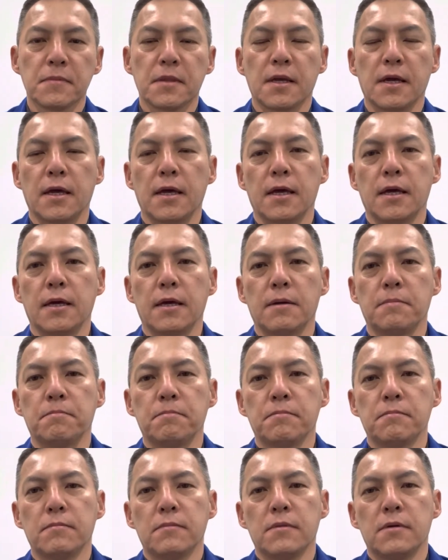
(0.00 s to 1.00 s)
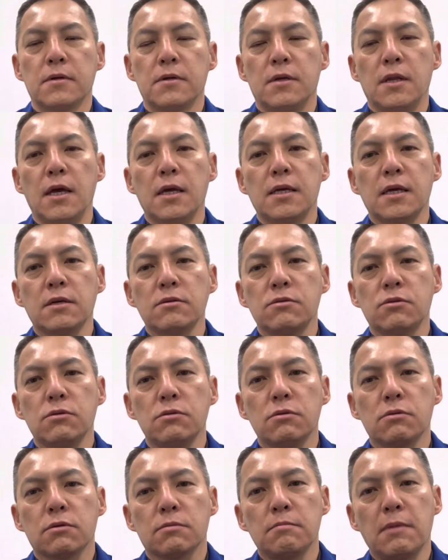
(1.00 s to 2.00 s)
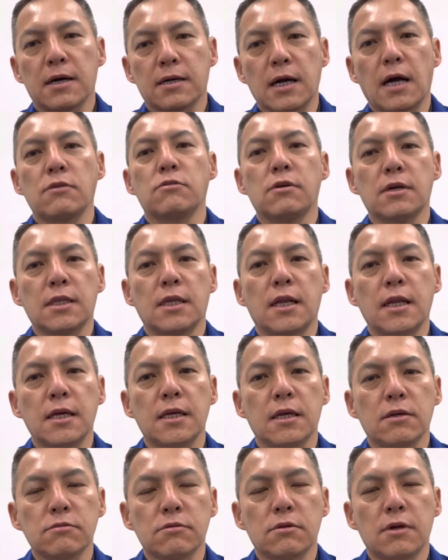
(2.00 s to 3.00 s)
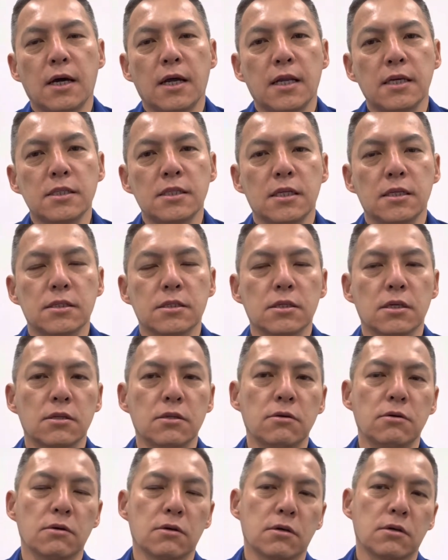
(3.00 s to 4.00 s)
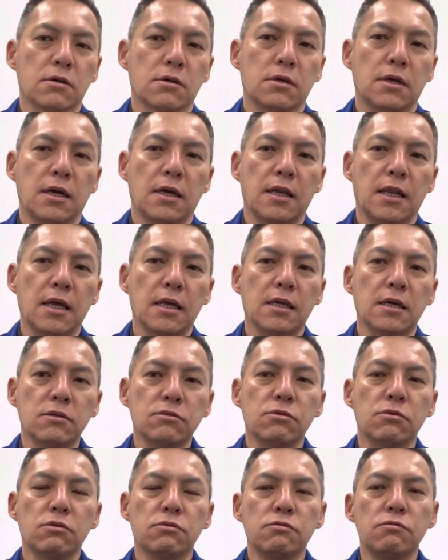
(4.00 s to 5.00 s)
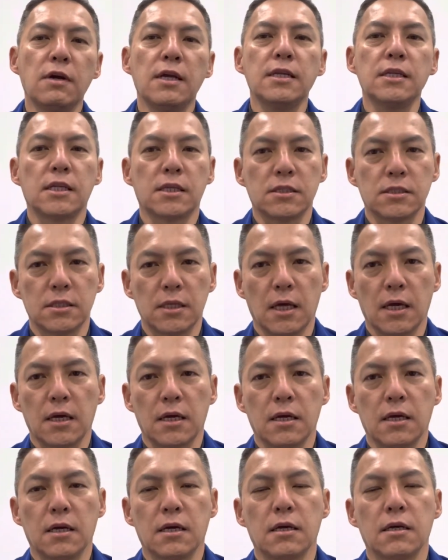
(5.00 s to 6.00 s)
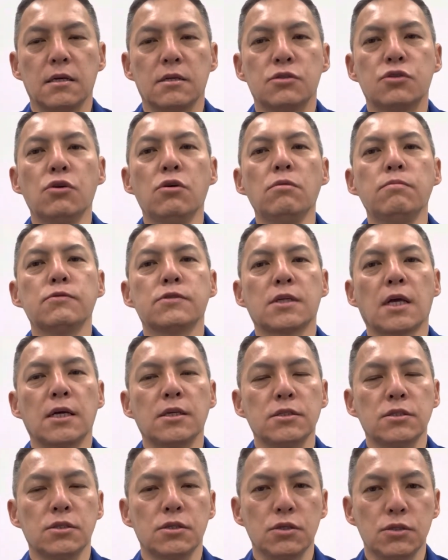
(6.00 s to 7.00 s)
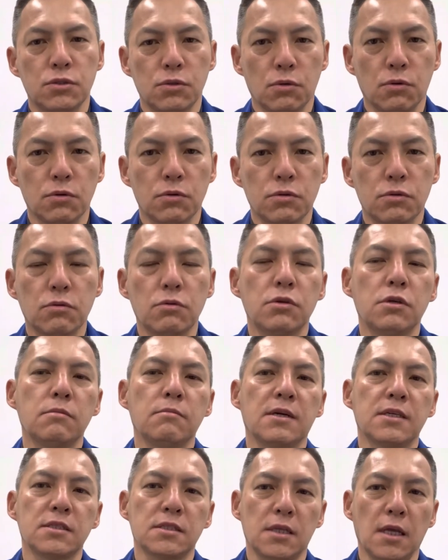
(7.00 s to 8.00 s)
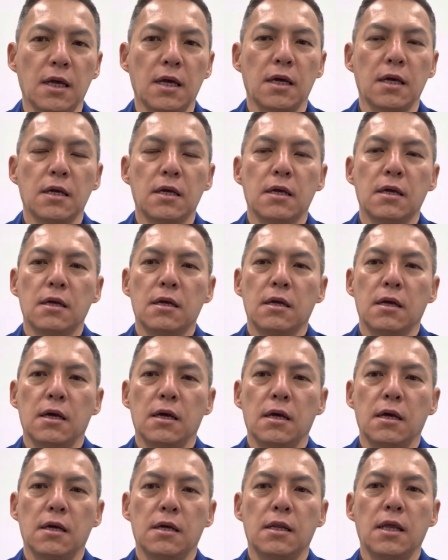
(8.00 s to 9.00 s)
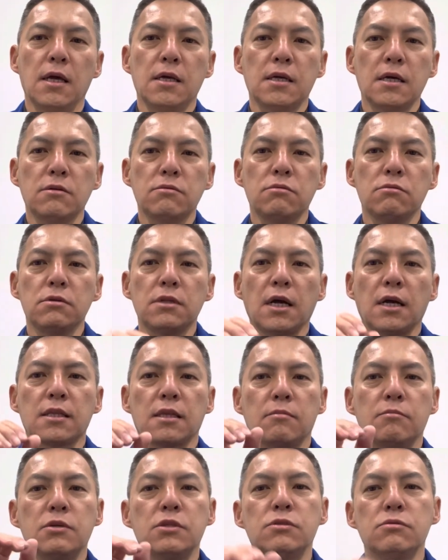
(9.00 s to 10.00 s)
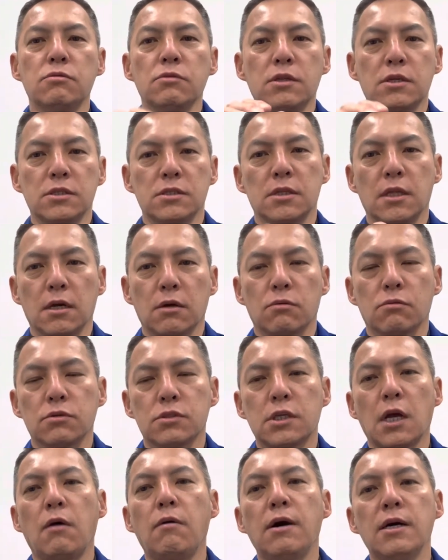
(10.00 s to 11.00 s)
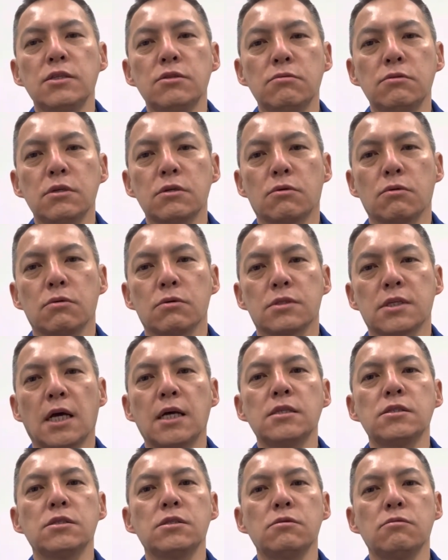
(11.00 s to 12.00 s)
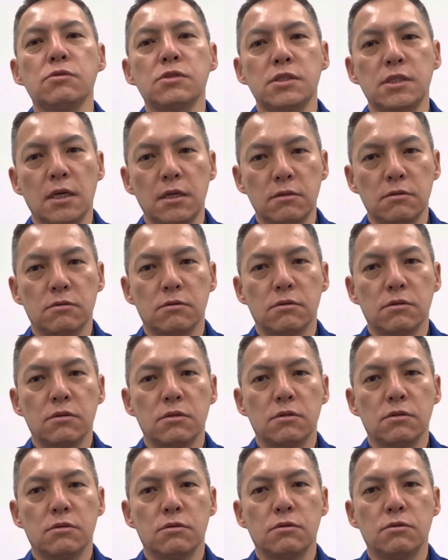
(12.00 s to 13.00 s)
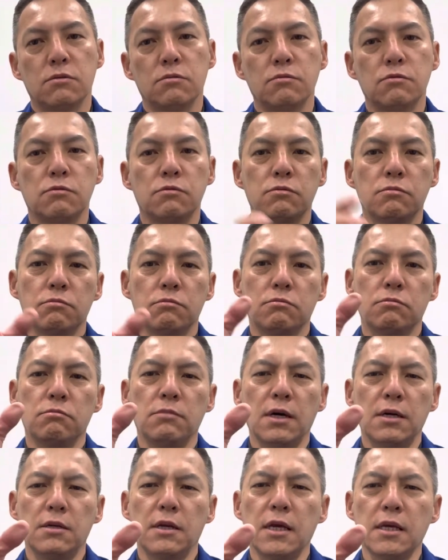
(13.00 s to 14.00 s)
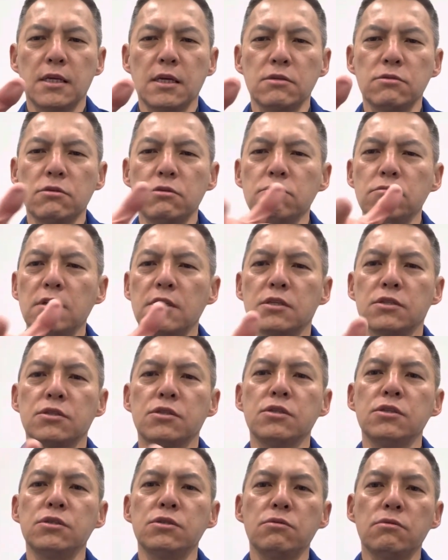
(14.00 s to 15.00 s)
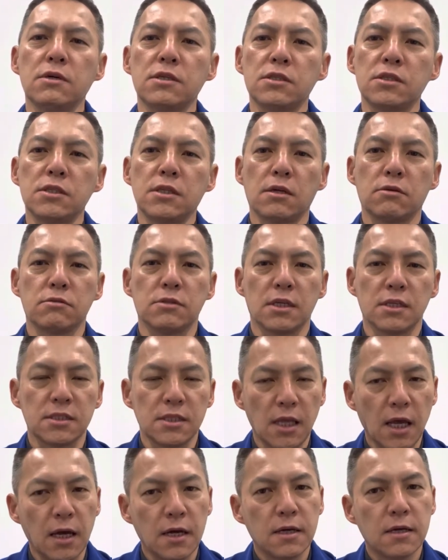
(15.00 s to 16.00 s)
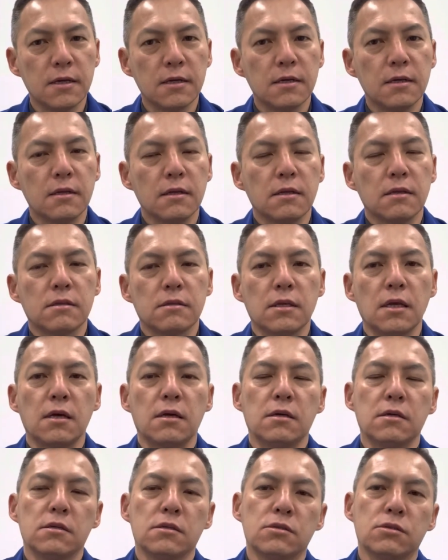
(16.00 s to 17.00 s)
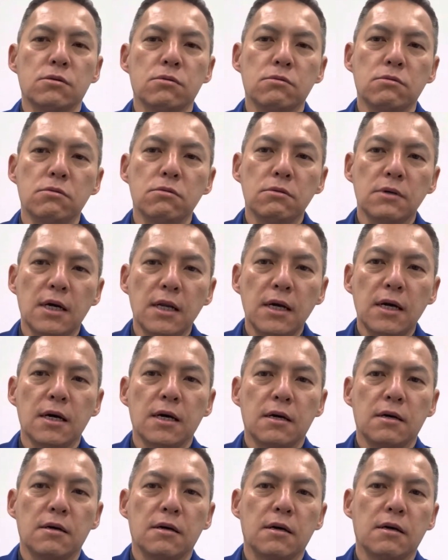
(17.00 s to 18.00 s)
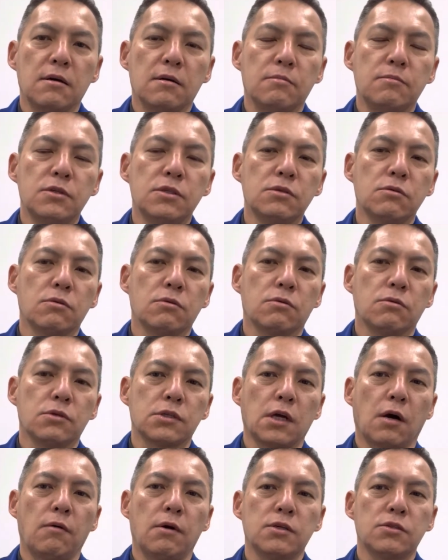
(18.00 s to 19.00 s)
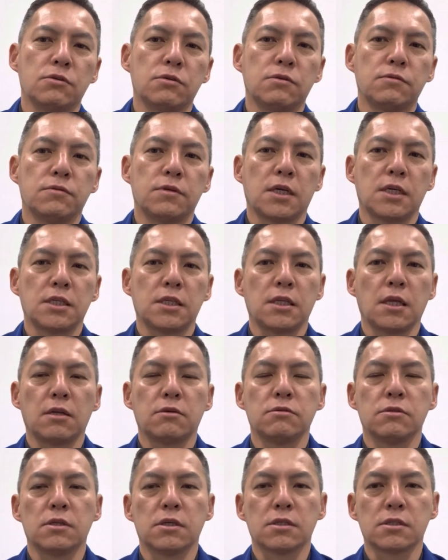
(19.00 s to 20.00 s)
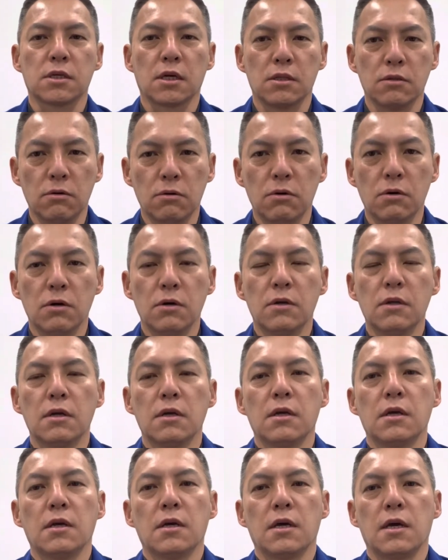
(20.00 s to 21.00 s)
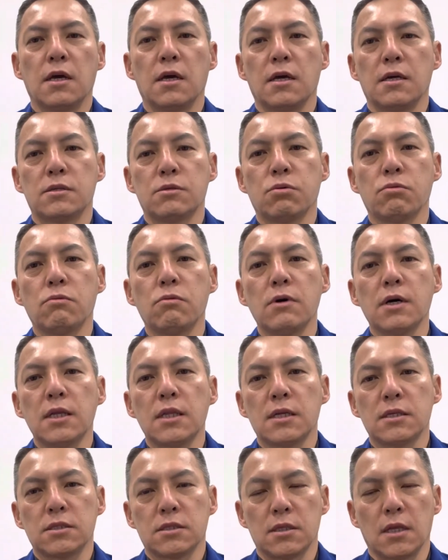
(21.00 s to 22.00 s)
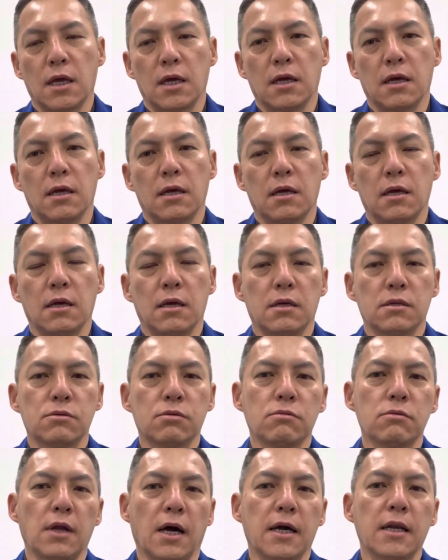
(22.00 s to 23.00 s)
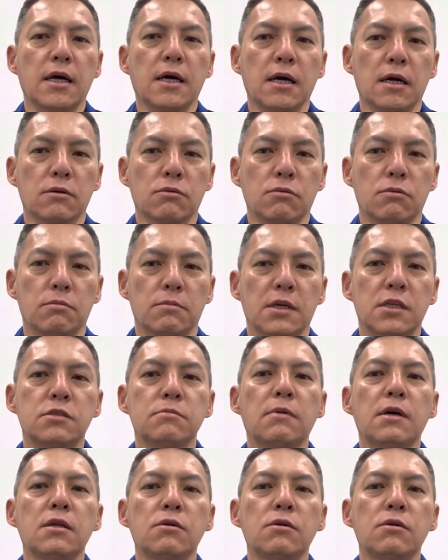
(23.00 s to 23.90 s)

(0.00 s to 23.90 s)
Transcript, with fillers: えー、冷却塔の、まあ、角型冷却塔の話なんですけど、え冷却塔の上にですね、え上部散水槽といいまして、え冷却塔の中で水をですねこうシャワー状にこう散水をしている、うんまあ、冷却塔の上に水槽がついてるんですね。でそこから、えー、水をこうシャワー状に降らせてるんですけど、えー、そこがですね、えー、そこの穴がこう目詰ま